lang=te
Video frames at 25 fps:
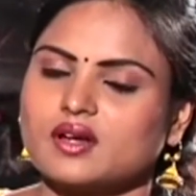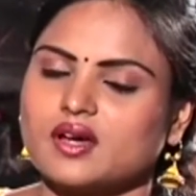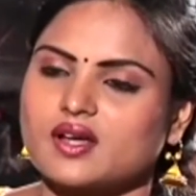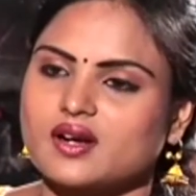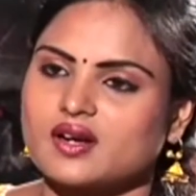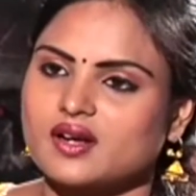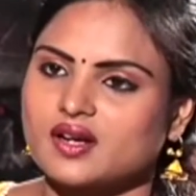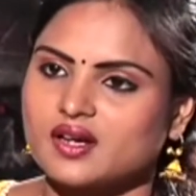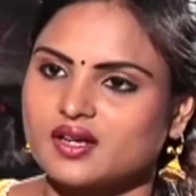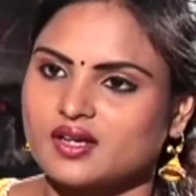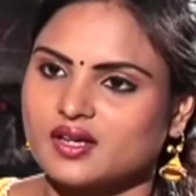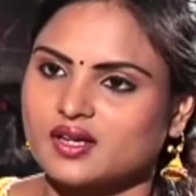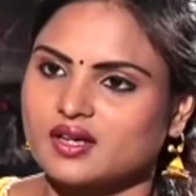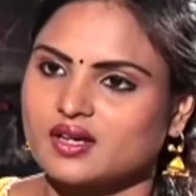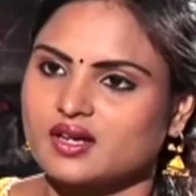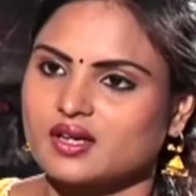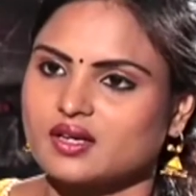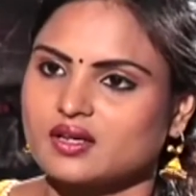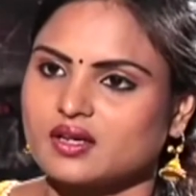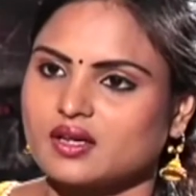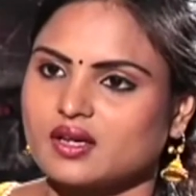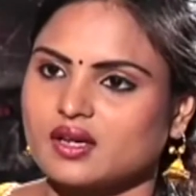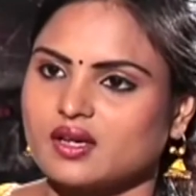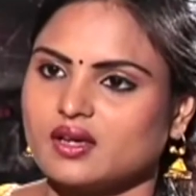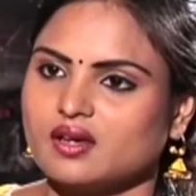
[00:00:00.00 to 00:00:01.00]

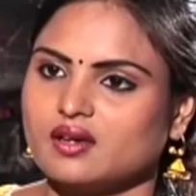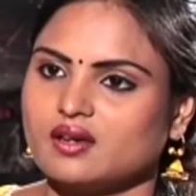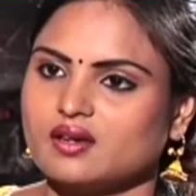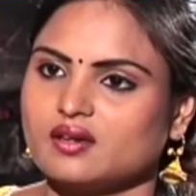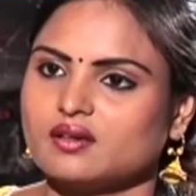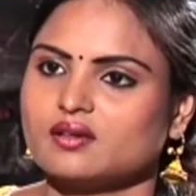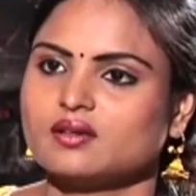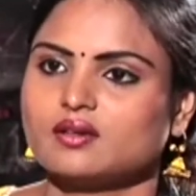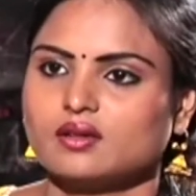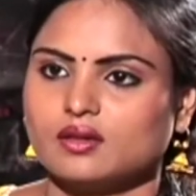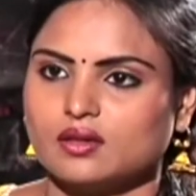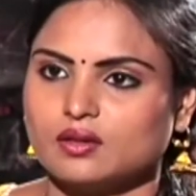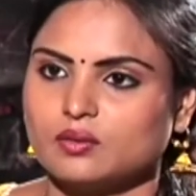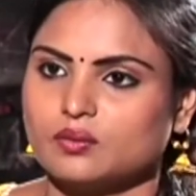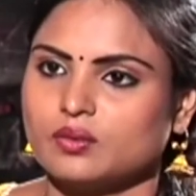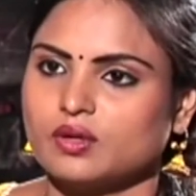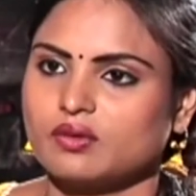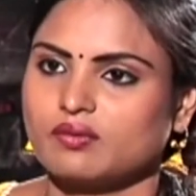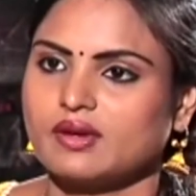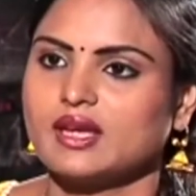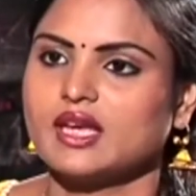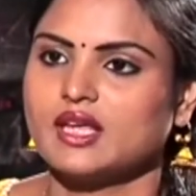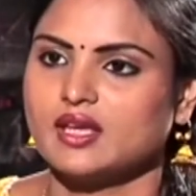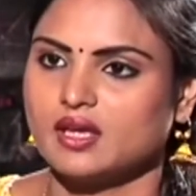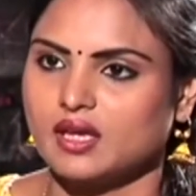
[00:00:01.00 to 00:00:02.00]
కర్ణాటకకి uh,
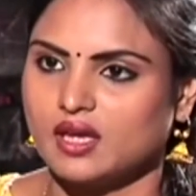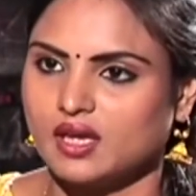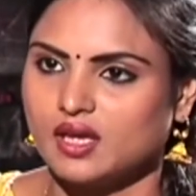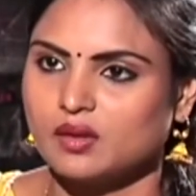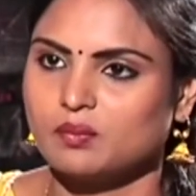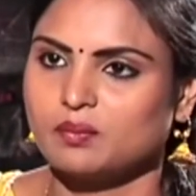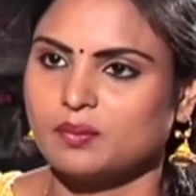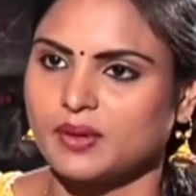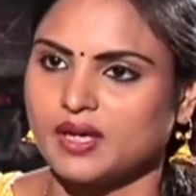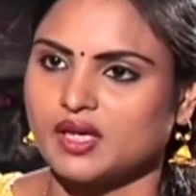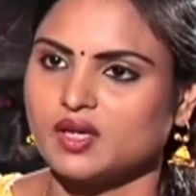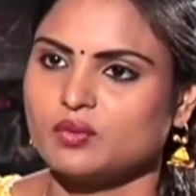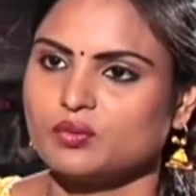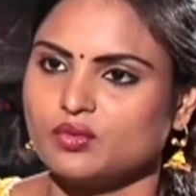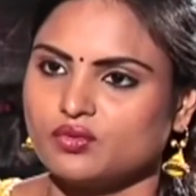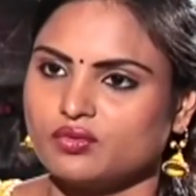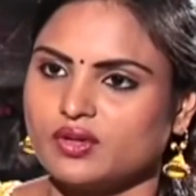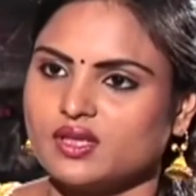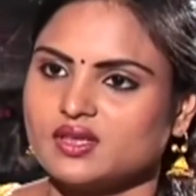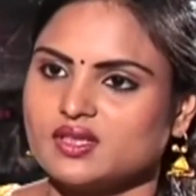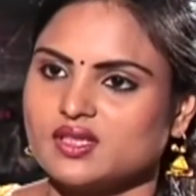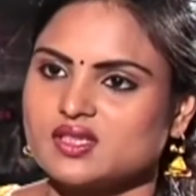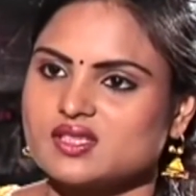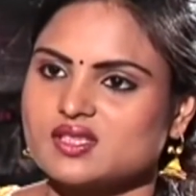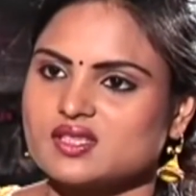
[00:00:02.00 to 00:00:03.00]
ఒకవేళ ఈయన పైన
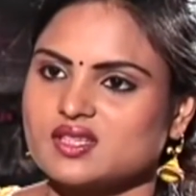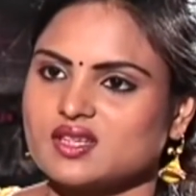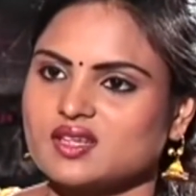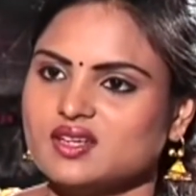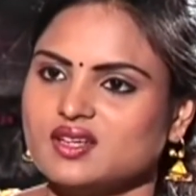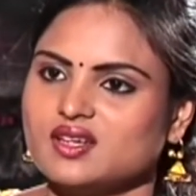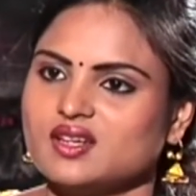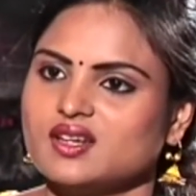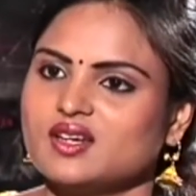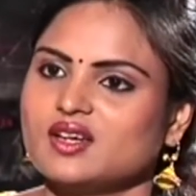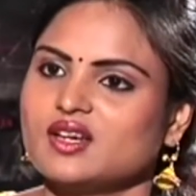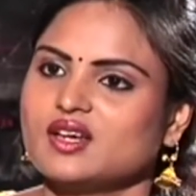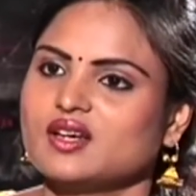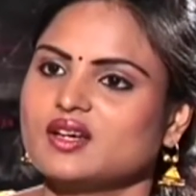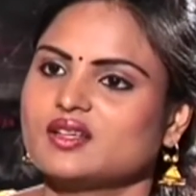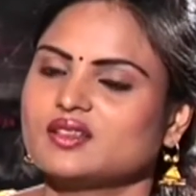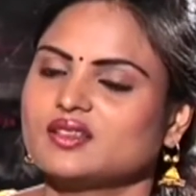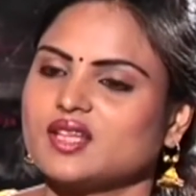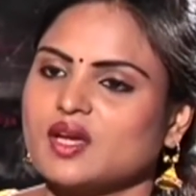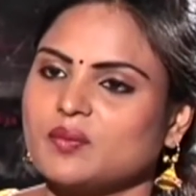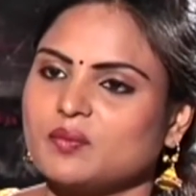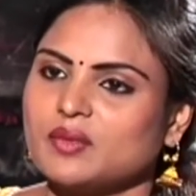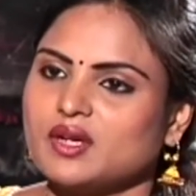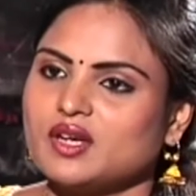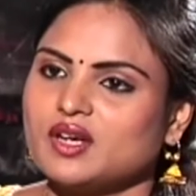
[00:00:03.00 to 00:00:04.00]
మూవీ తీస్తే
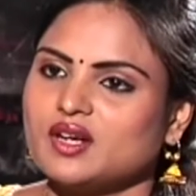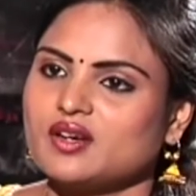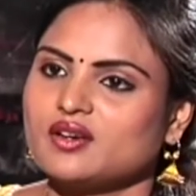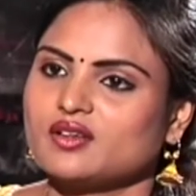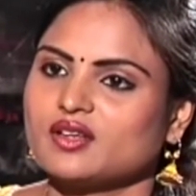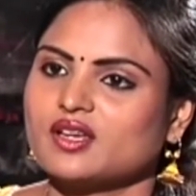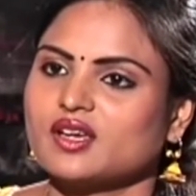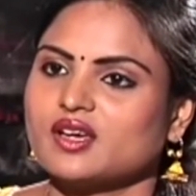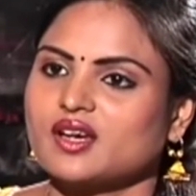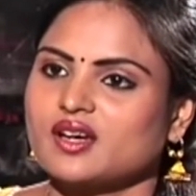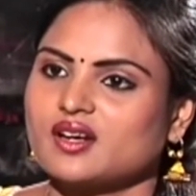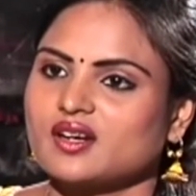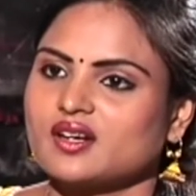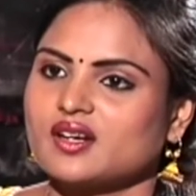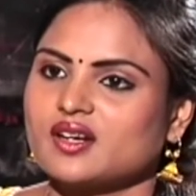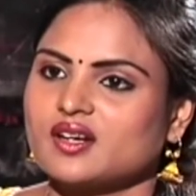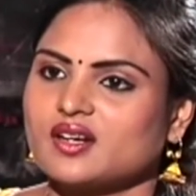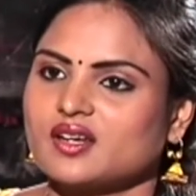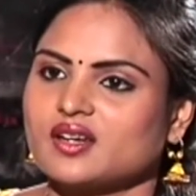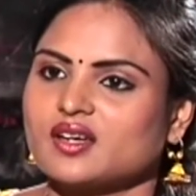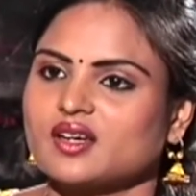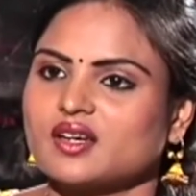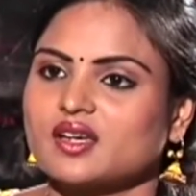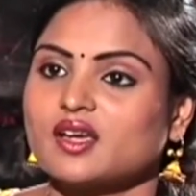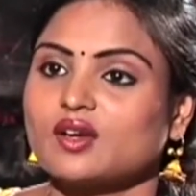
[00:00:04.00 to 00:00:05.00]
తమిళనాడుకి
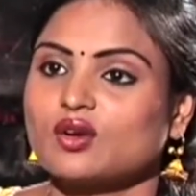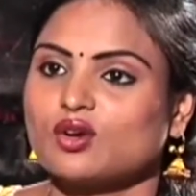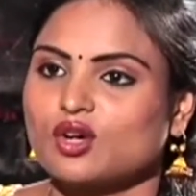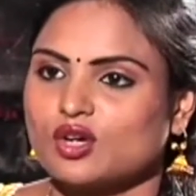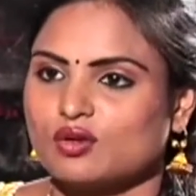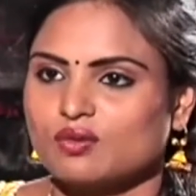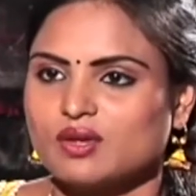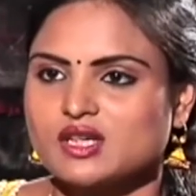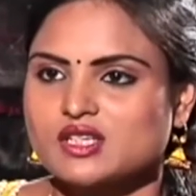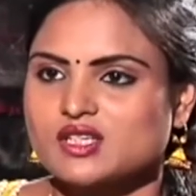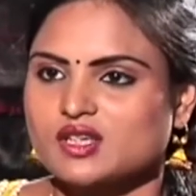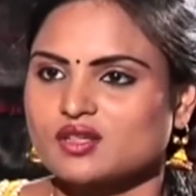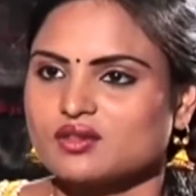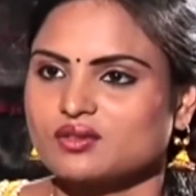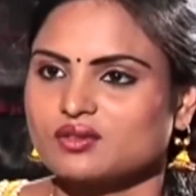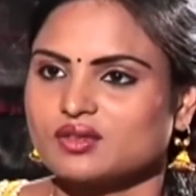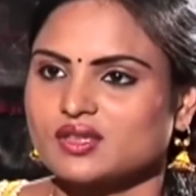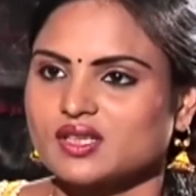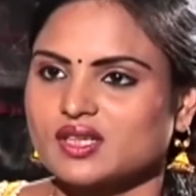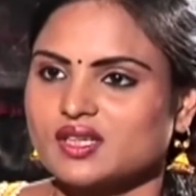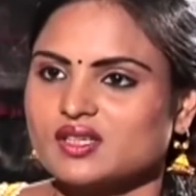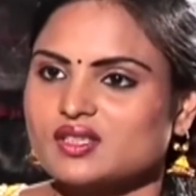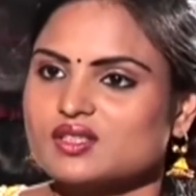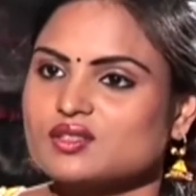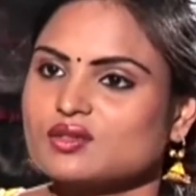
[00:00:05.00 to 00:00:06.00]
కర్ణాటకకి గొడవలు
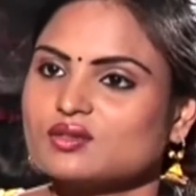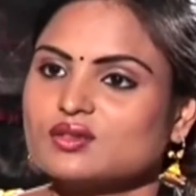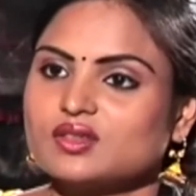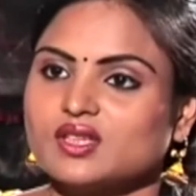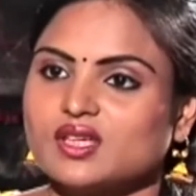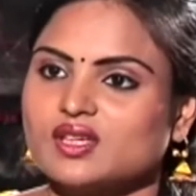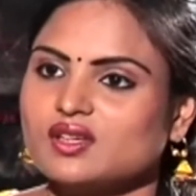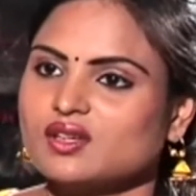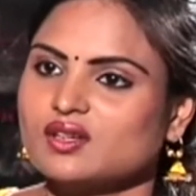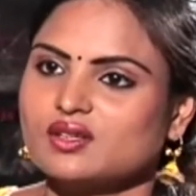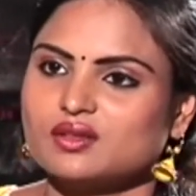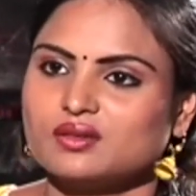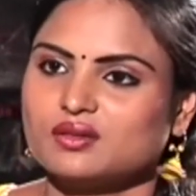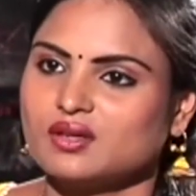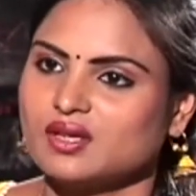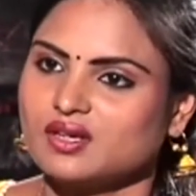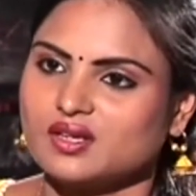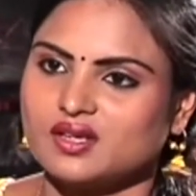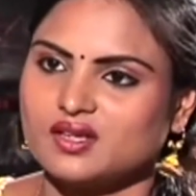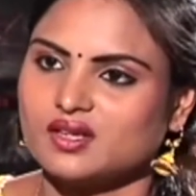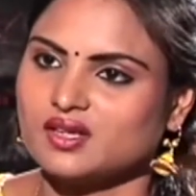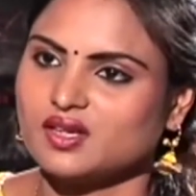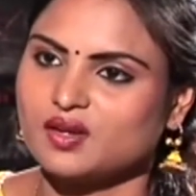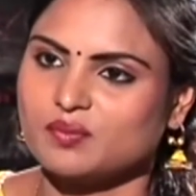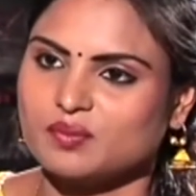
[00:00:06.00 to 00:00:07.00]
జరుగుతాయి సో తీయొద్దు
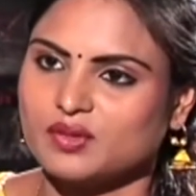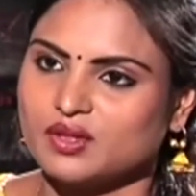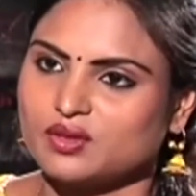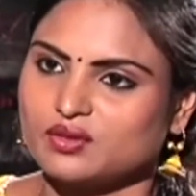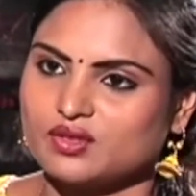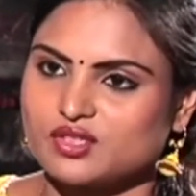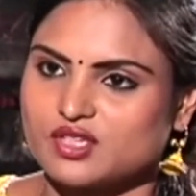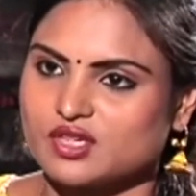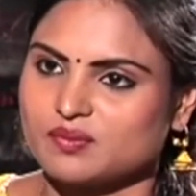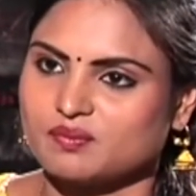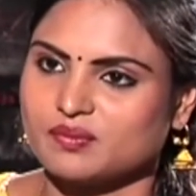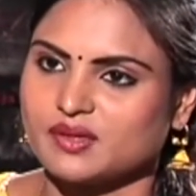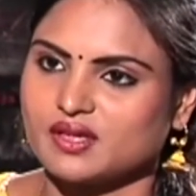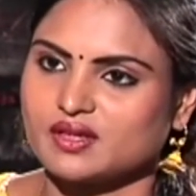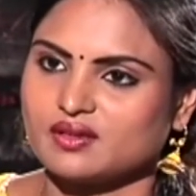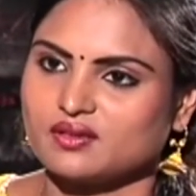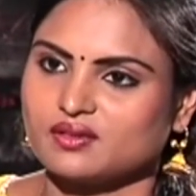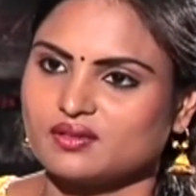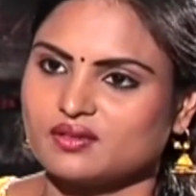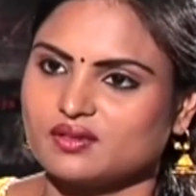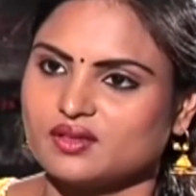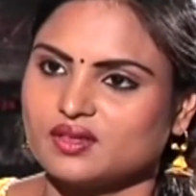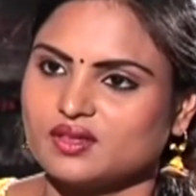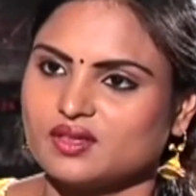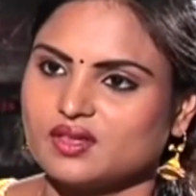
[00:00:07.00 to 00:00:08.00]
అన్నట్టుగా మీతో
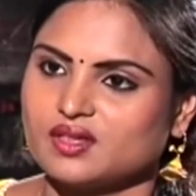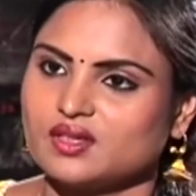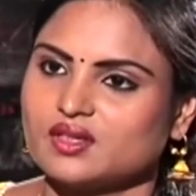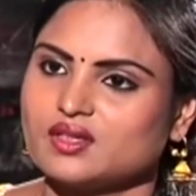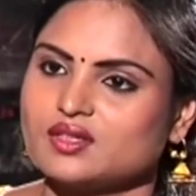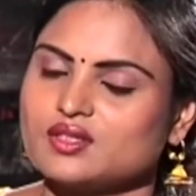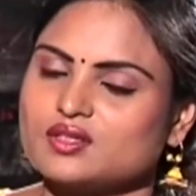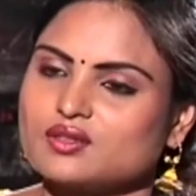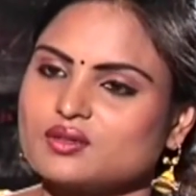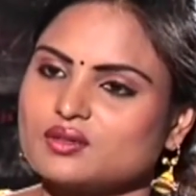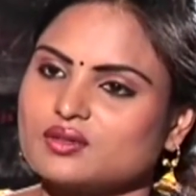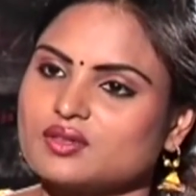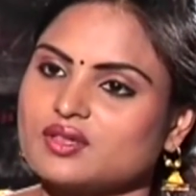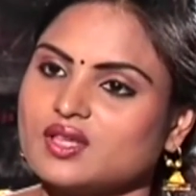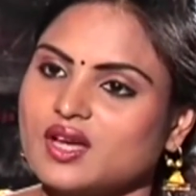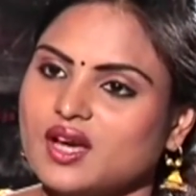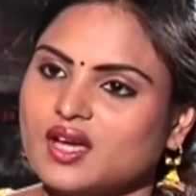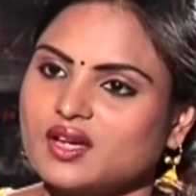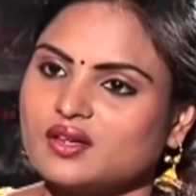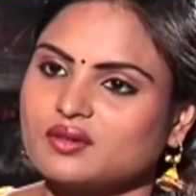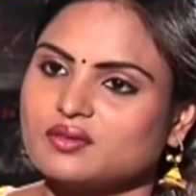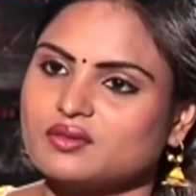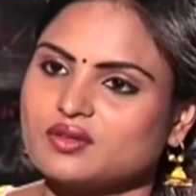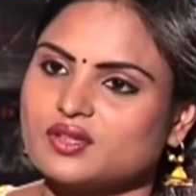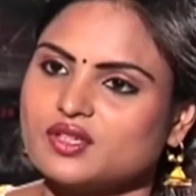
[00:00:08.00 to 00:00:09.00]
చెప్పారు సో hmm.
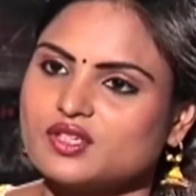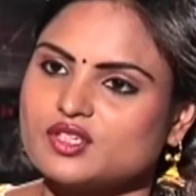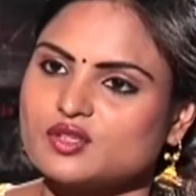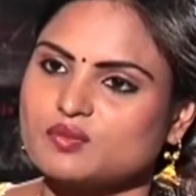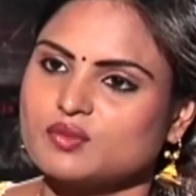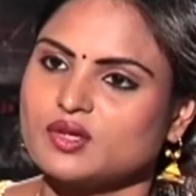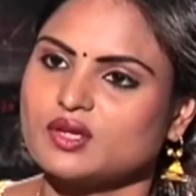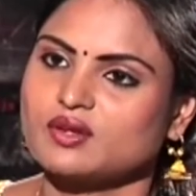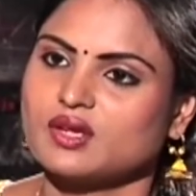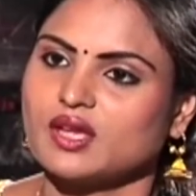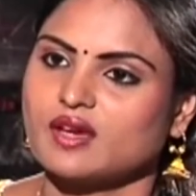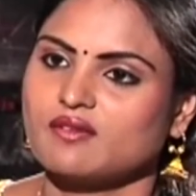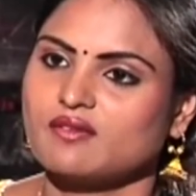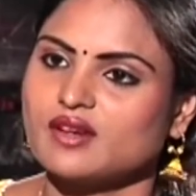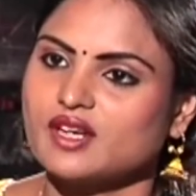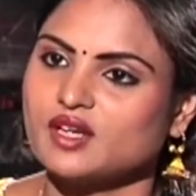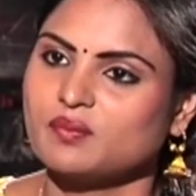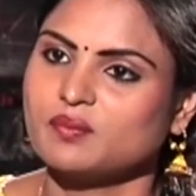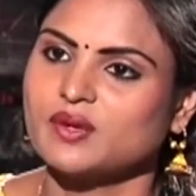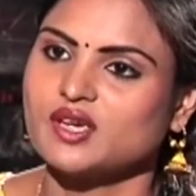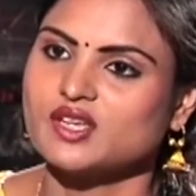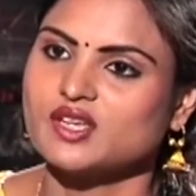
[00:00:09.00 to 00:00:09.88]
దాని గురించి మీరు ఎవరిని